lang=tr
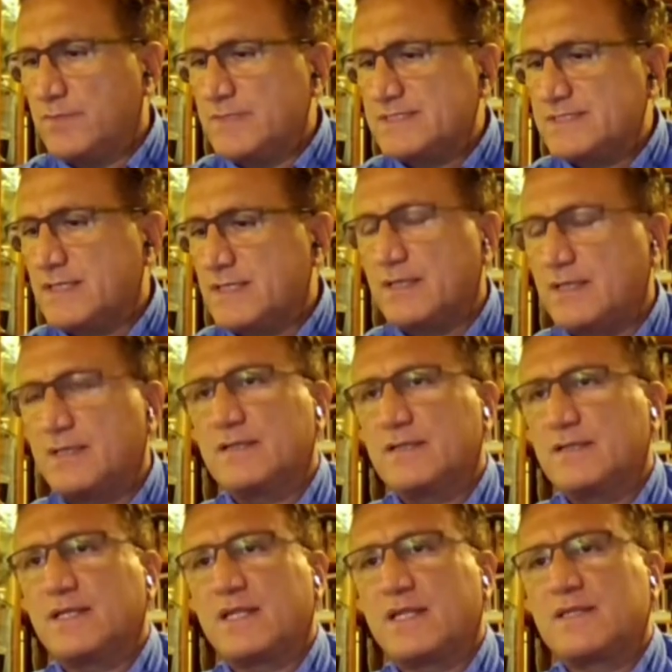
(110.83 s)
ülkemizde
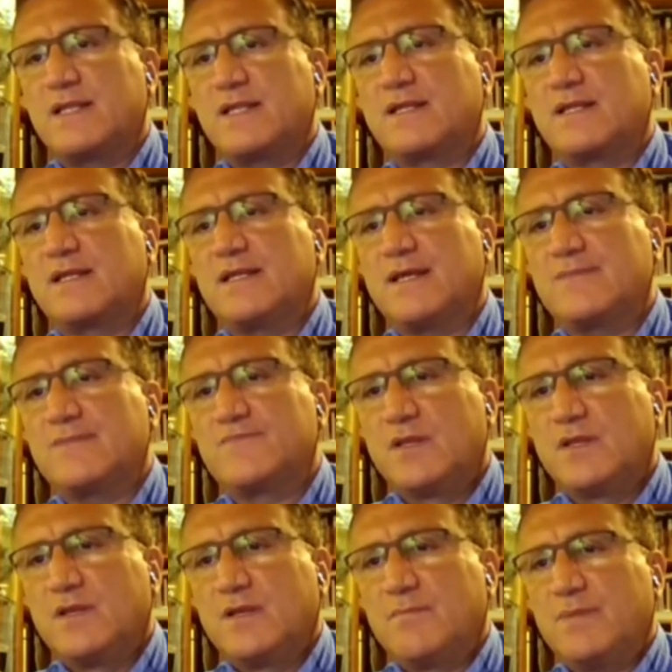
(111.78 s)
e, derinden etkileyen
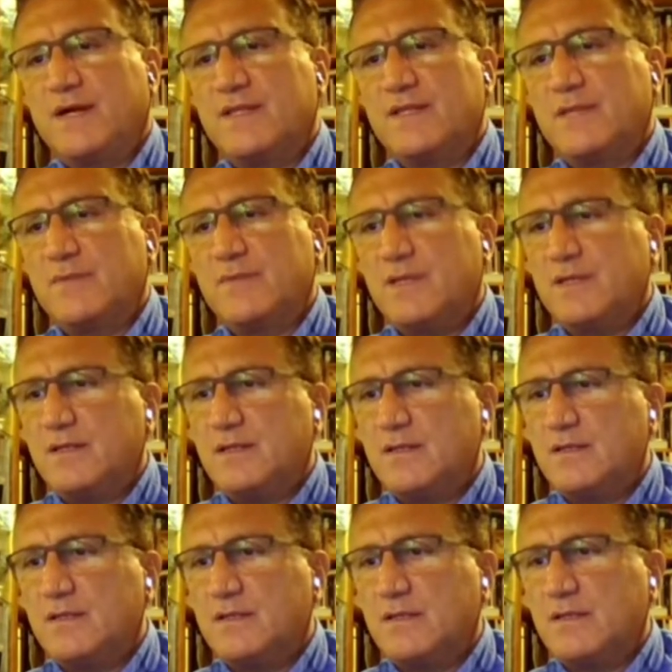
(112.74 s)
pandemi e,
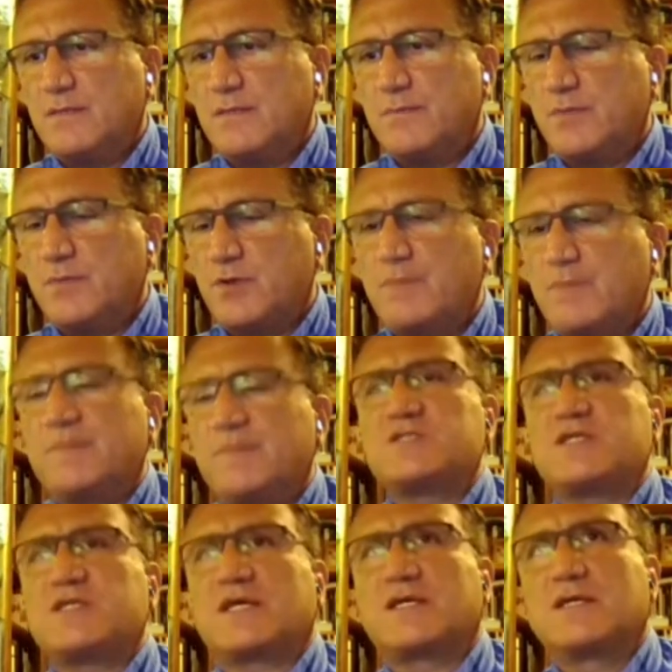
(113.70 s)
bir gün
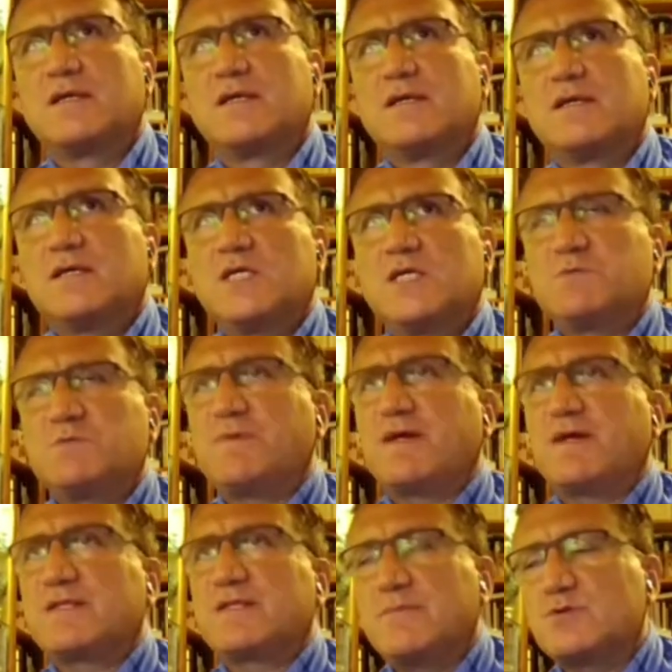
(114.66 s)
bitecek hiçbir
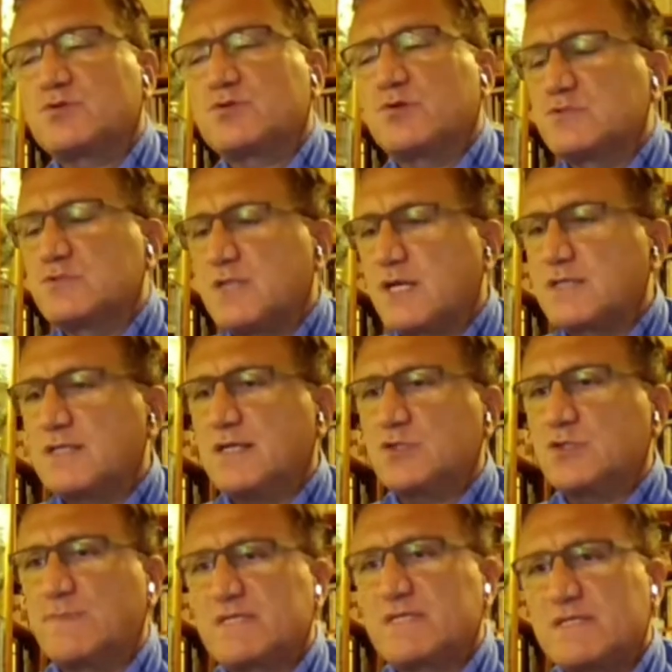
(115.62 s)
pandemi sonsuza
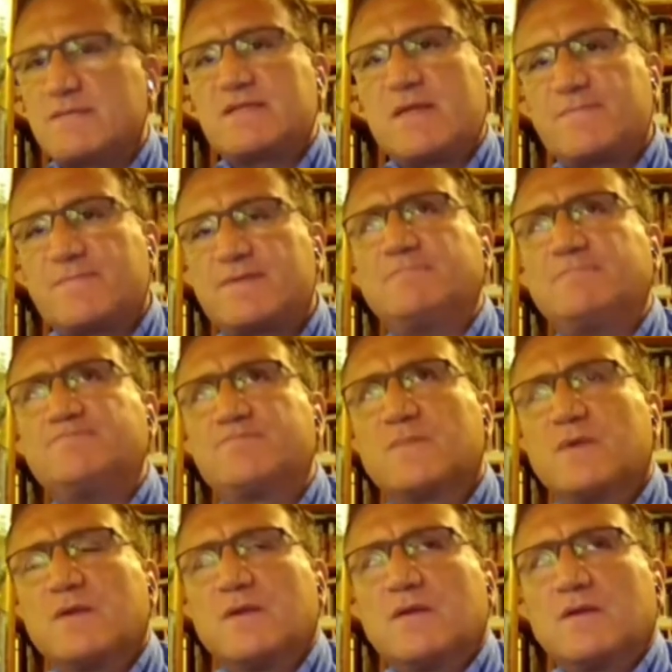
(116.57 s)
kadar sürmez ama deprem
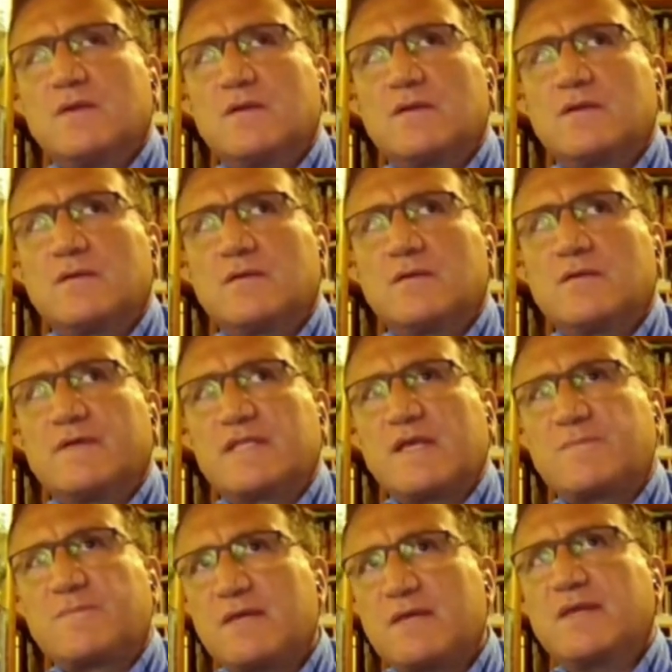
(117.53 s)
e,
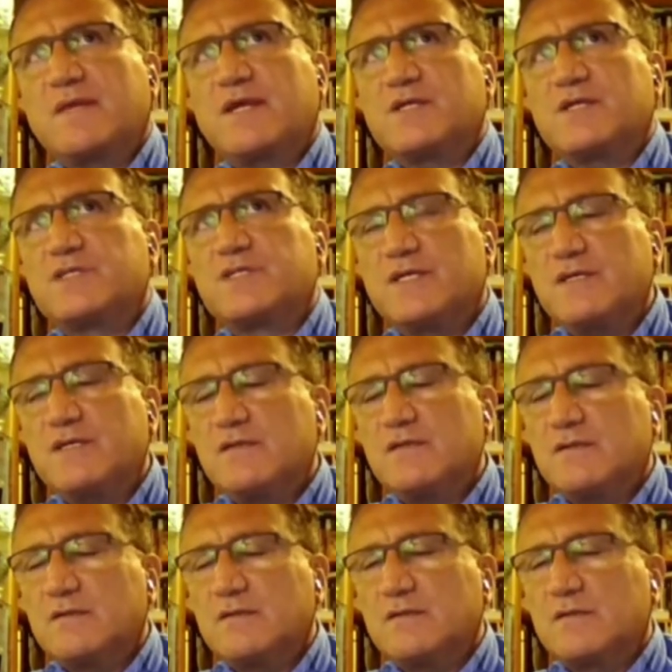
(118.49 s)
ve deprem gerçeği
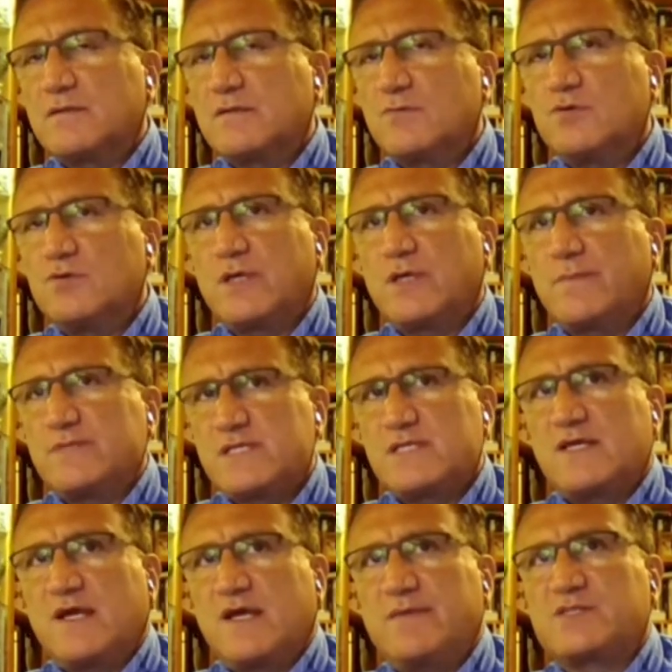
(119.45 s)
e,
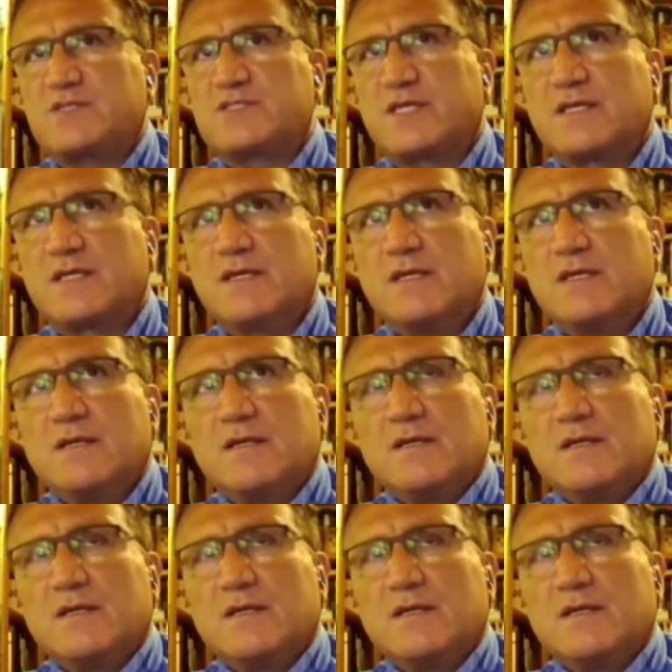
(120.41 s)
ülkemize devam edecek.